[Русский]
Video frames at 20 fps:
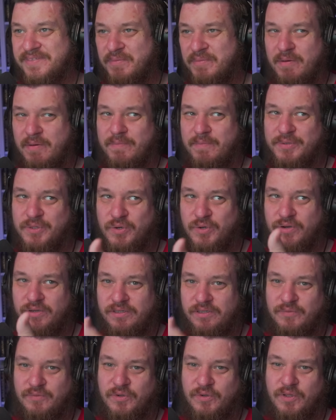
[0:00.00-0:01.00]
Мама
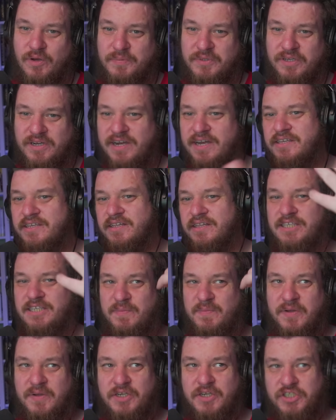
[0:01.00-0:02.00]
потрогала твой лоб, такая дала
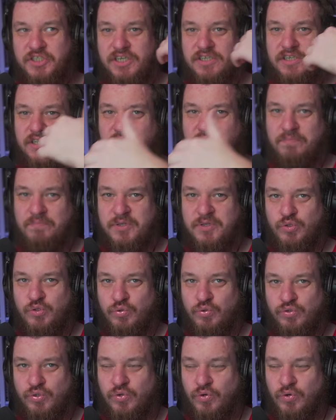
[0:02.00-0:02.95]
типа леща и сказала, иду в